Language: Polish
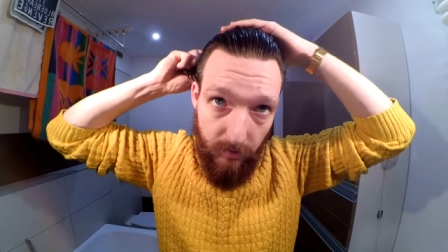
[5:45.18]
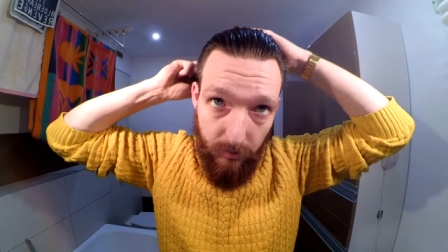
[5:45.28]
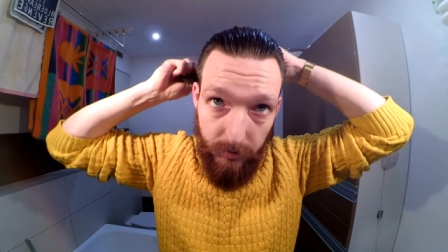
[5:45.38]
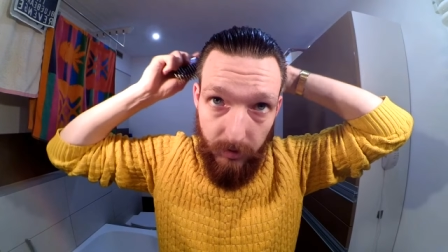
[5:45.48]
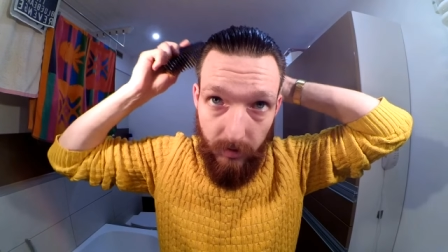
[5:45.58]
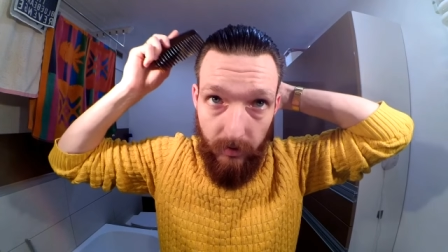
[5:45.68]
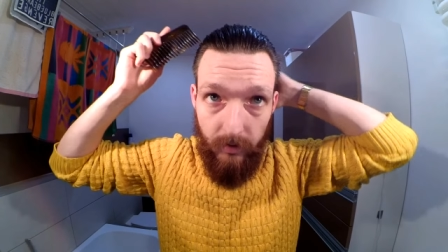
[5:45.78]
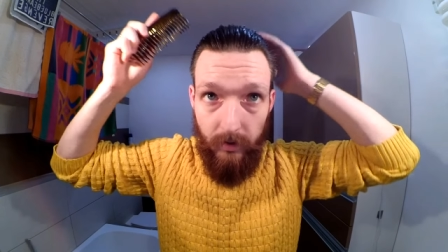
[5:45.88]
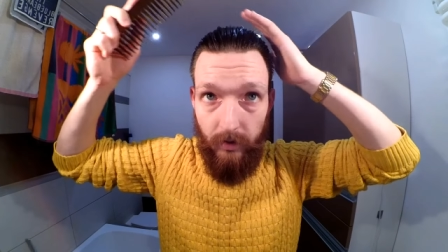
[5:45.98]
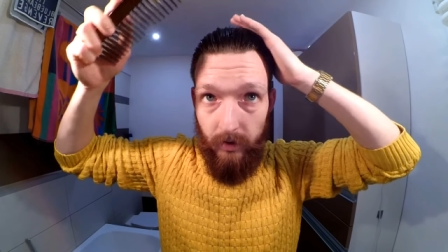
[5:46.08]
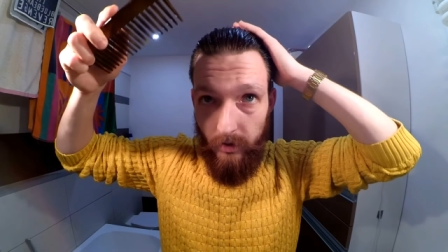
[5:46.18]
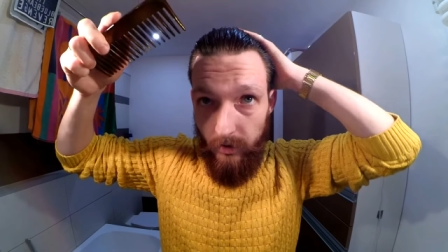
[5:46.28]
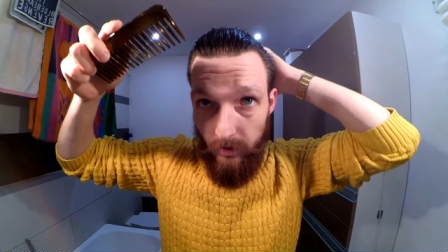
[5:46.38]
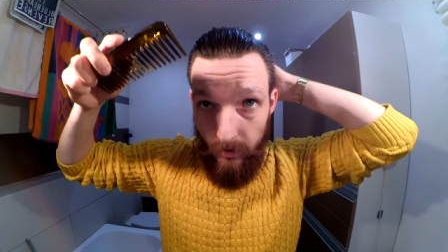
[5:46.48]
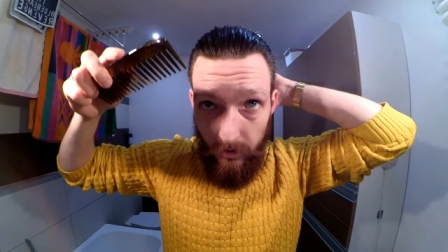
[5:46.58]
wykończenie.
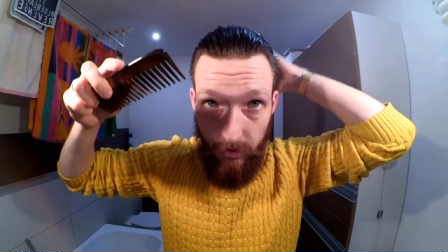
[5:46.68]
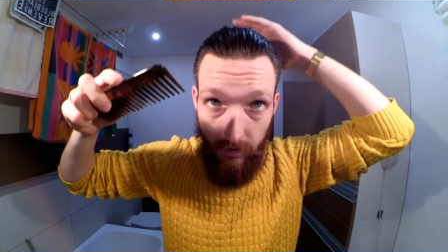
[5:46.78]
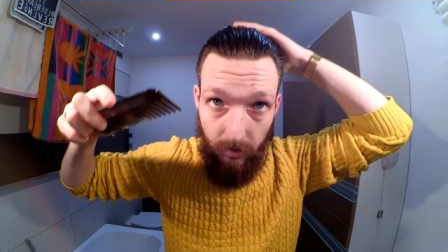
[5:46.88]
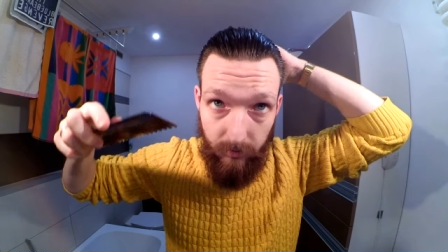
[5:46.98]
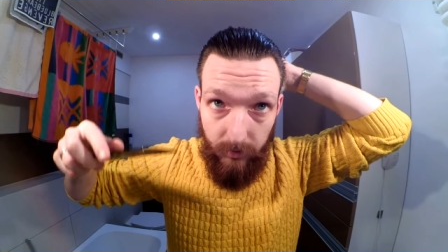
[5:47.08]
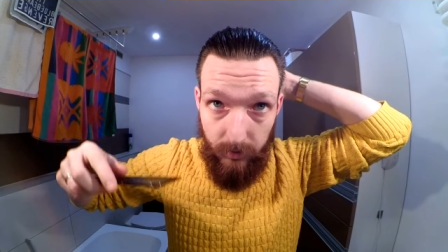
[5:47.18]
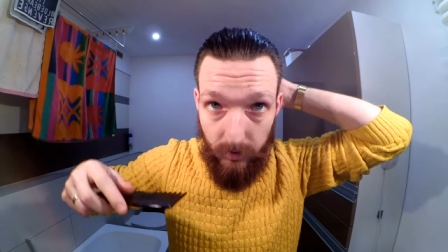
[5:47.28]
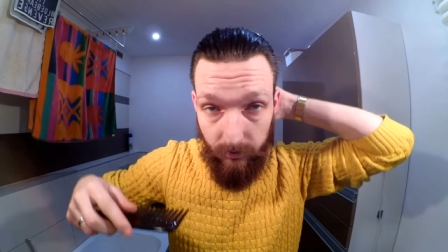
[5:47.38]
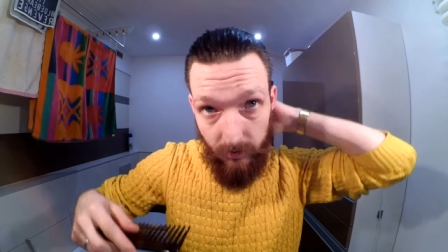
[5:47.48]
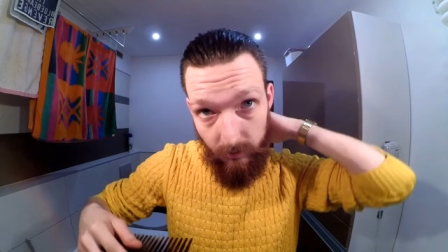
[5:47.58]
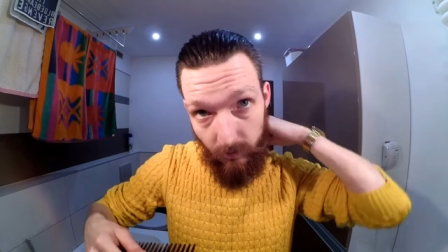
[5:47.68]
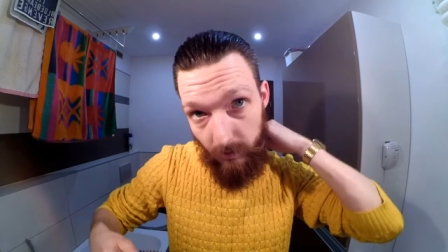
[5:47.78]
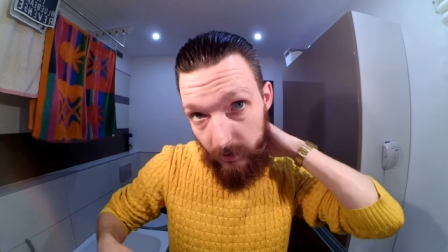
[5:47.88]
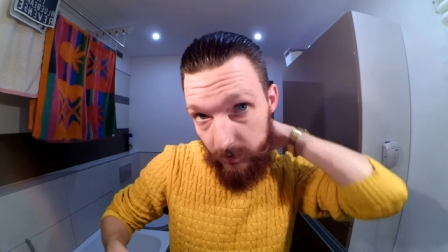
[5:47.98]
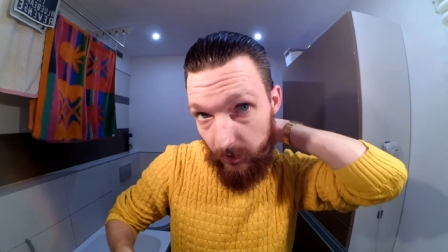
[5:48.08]
Jak widzicie w tym
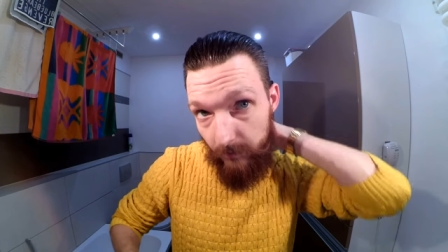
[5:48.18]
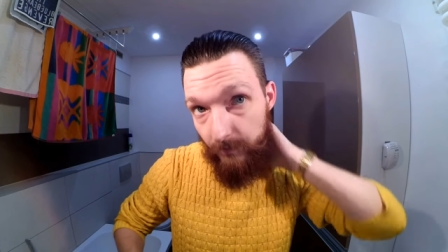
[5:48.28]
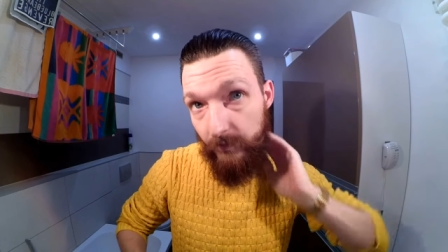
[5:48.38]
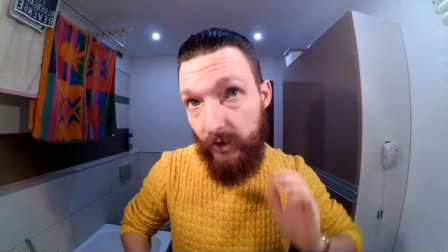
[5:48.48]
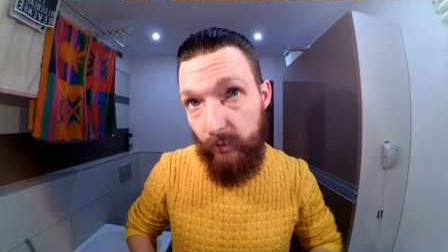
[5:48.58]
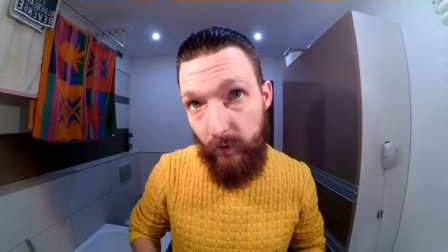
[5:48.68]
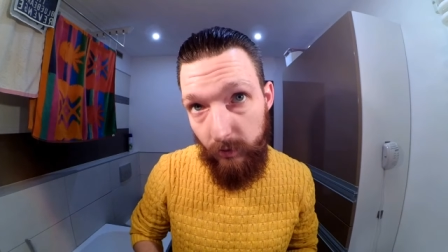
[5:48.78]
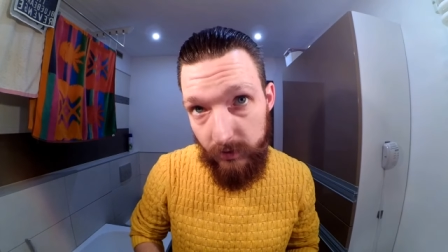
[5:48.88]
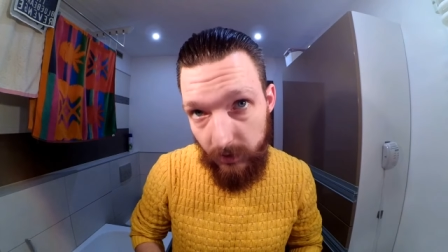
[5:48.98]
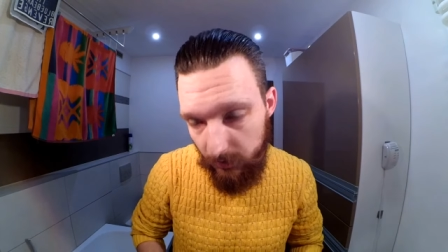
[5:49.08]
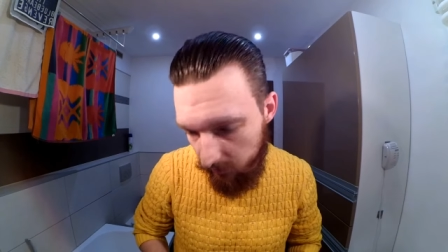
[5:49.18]
momencie ten połysk jest